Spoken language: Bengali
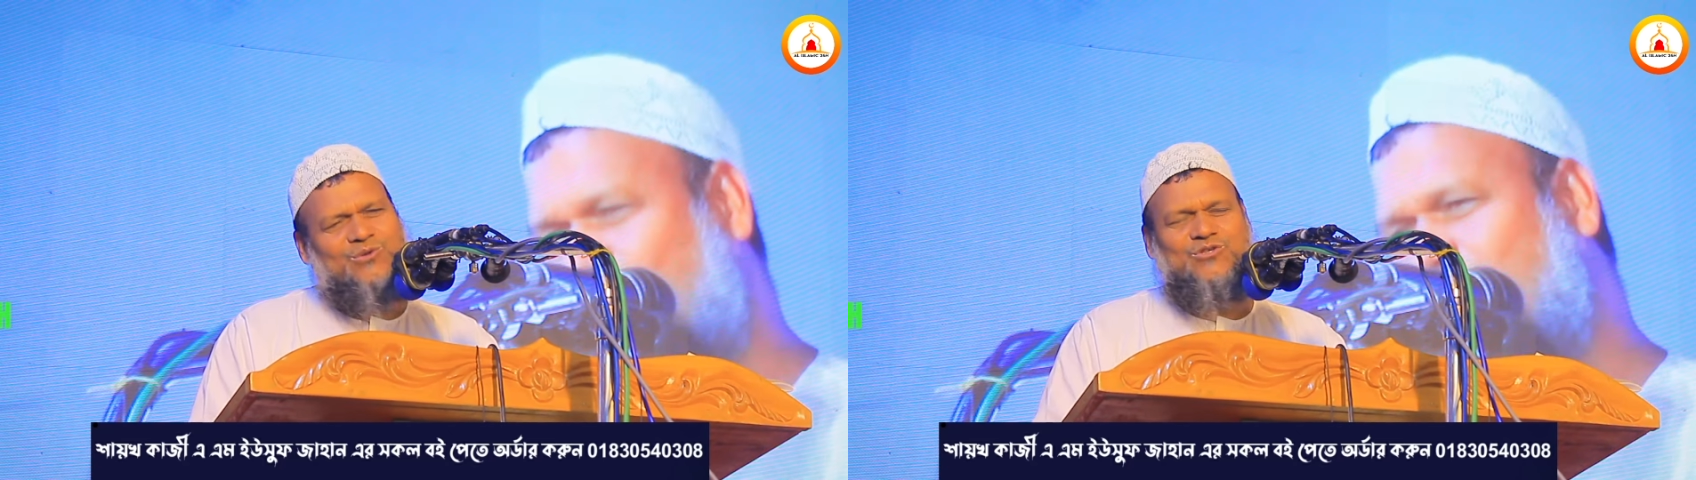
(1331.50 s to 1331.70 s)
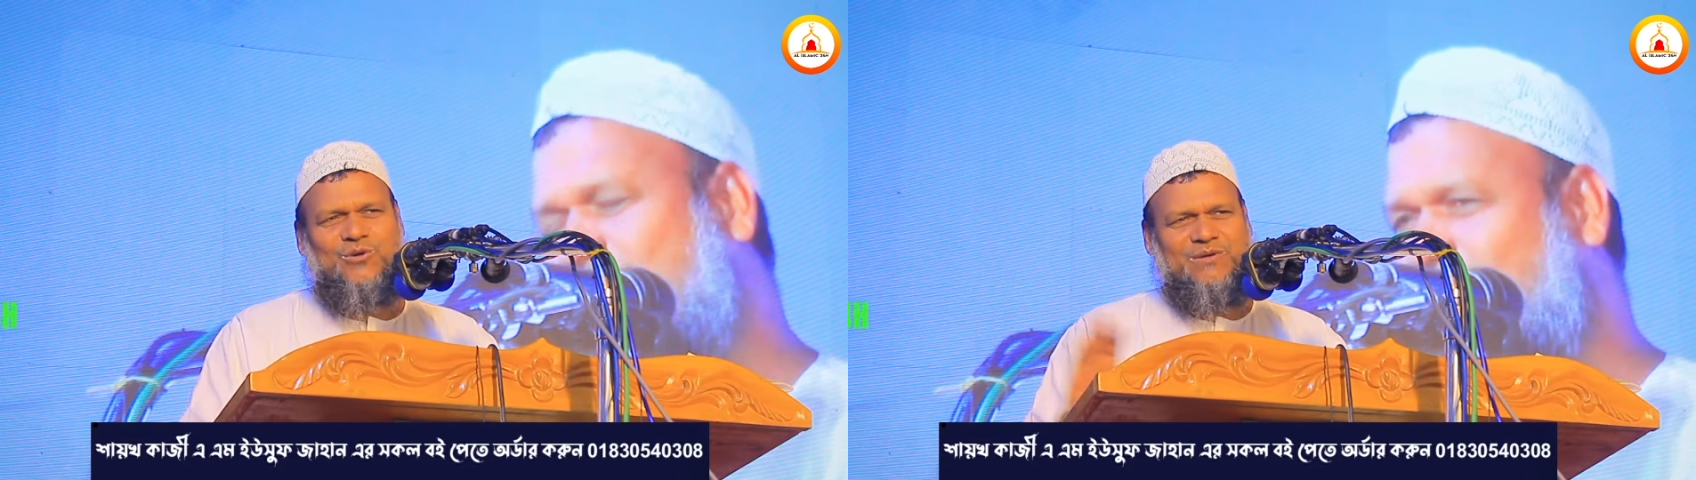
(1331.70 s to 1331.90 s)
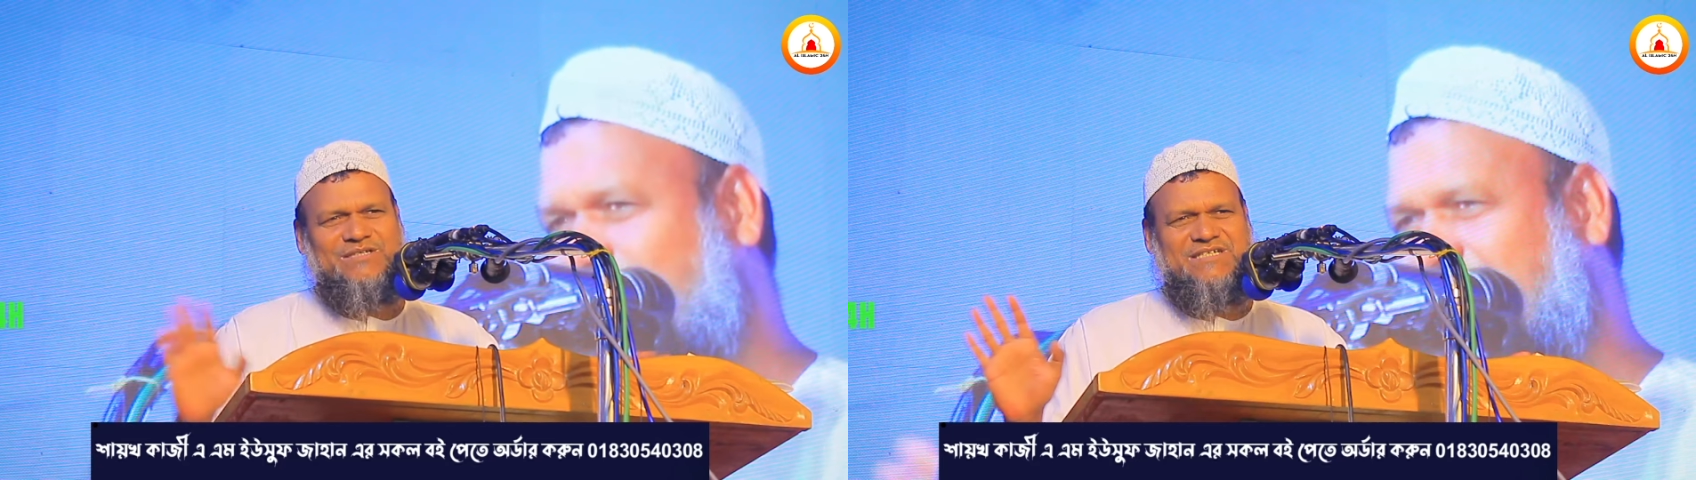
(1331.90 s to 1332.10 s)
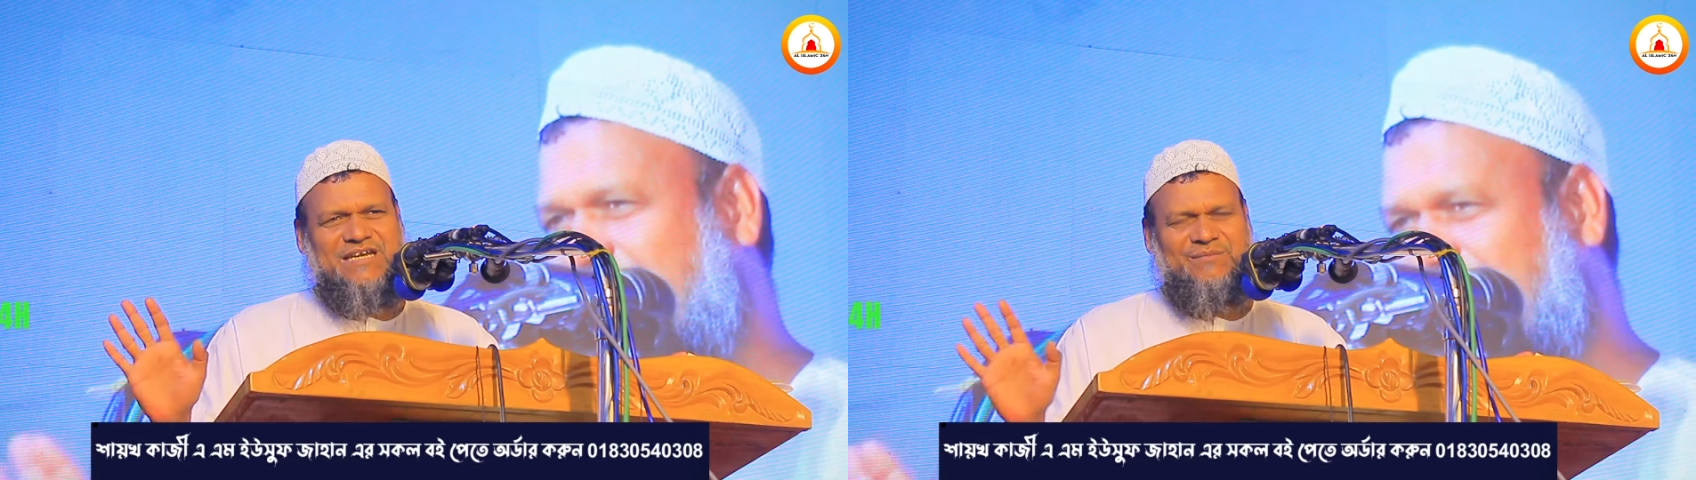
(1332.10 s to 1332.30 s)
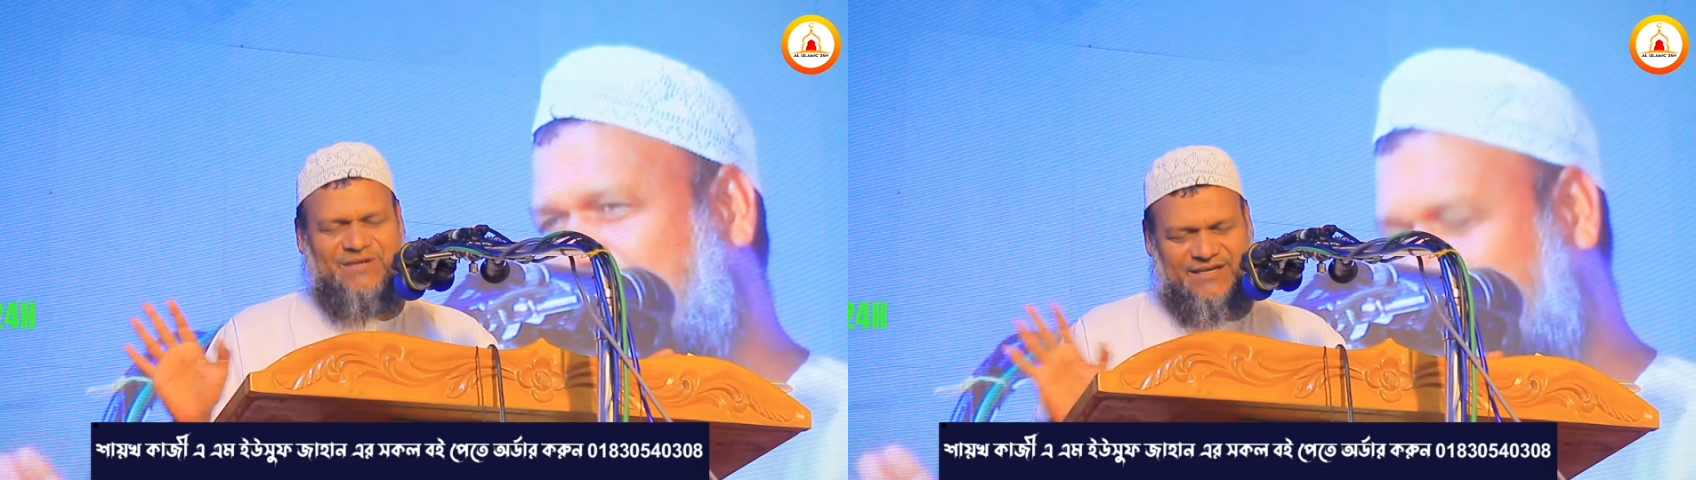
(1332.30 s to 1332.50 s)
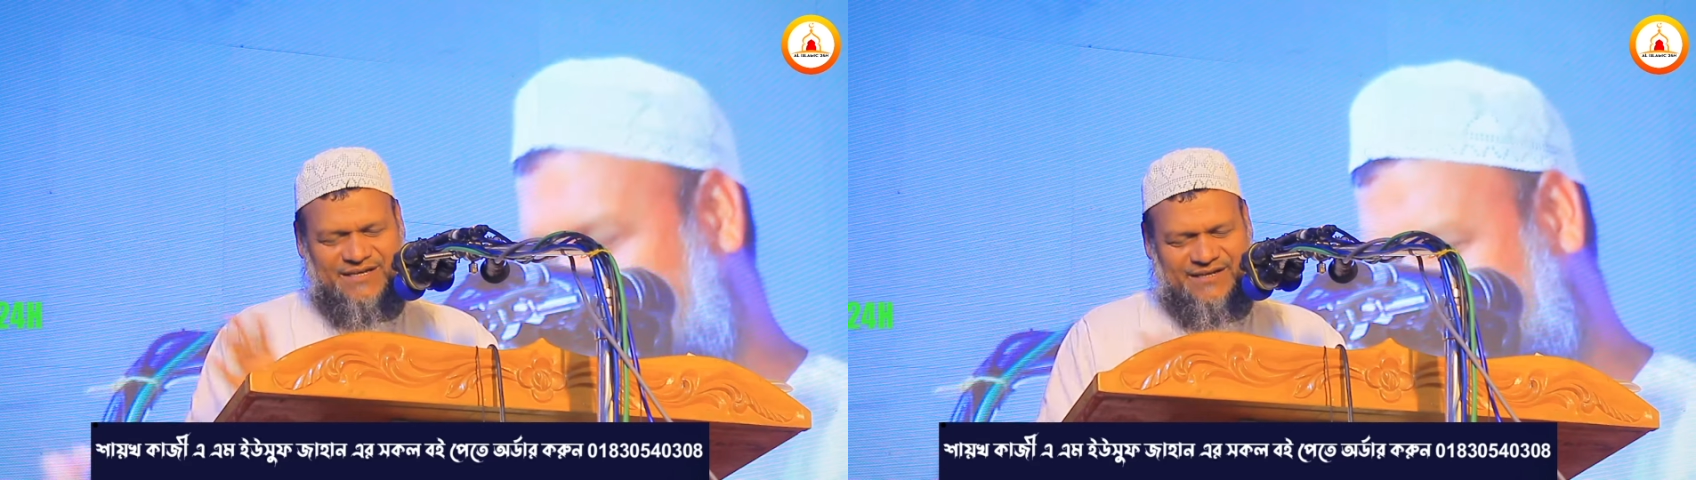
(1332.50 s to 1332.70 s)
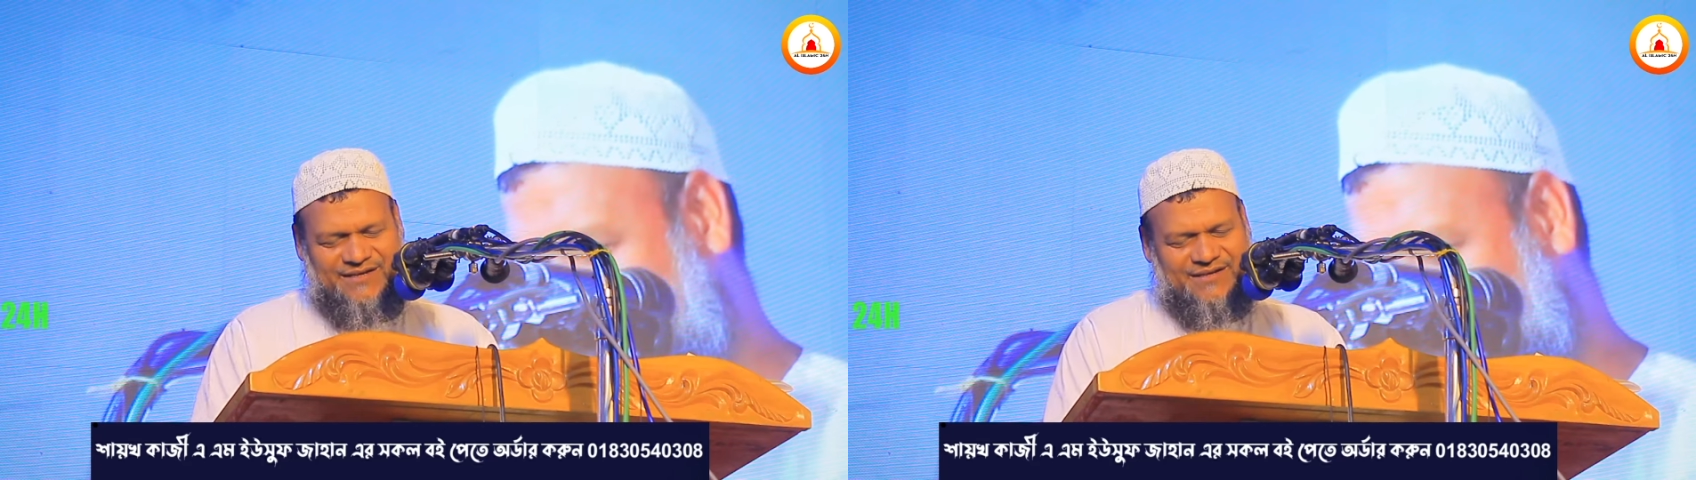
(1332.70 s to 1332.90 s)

সময় ছেলে মেয়েকে